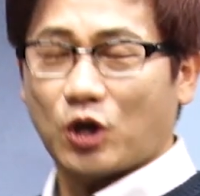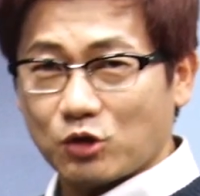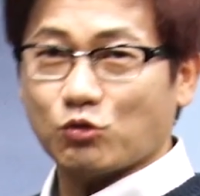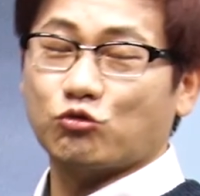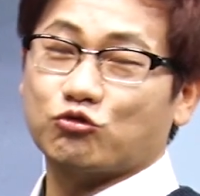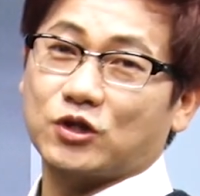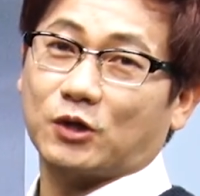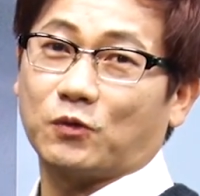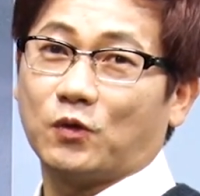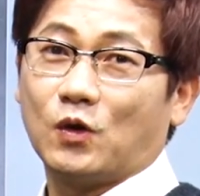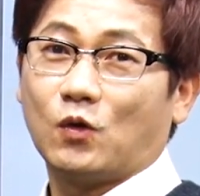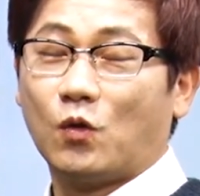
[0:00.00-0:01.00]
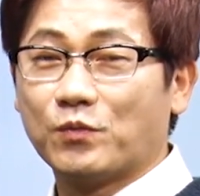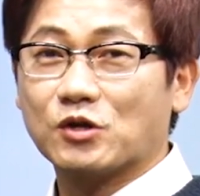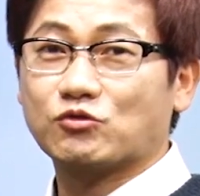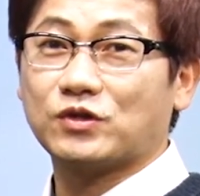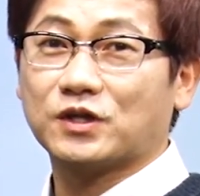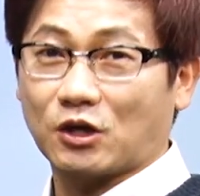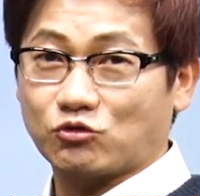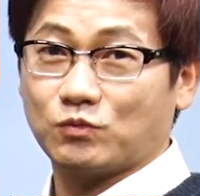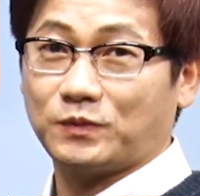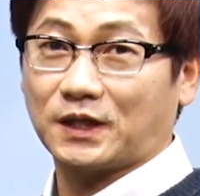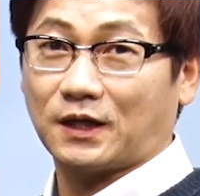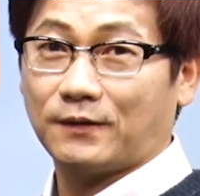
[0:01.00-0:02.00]
최소 숫자로 옮길 수 있는
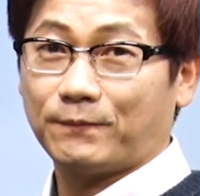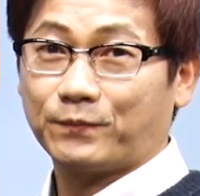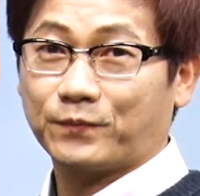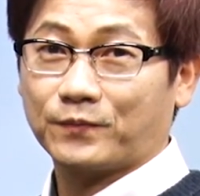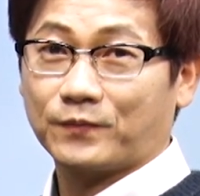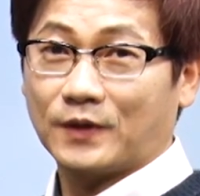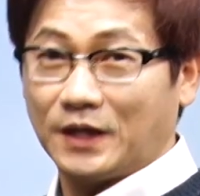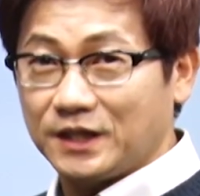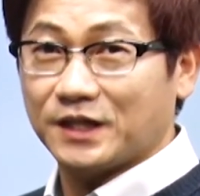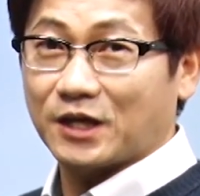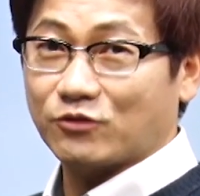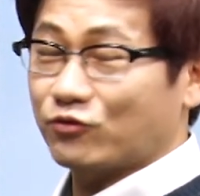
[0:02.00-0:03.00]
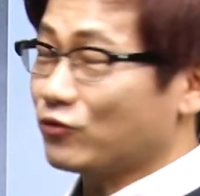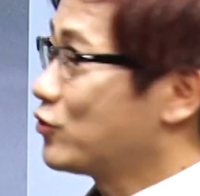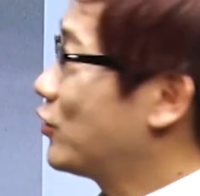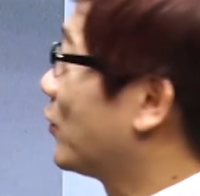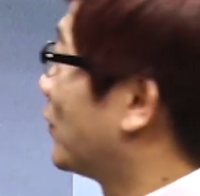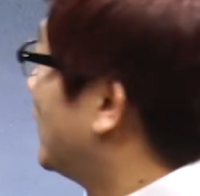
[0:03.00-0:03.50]
개수입니다. 이 개수는요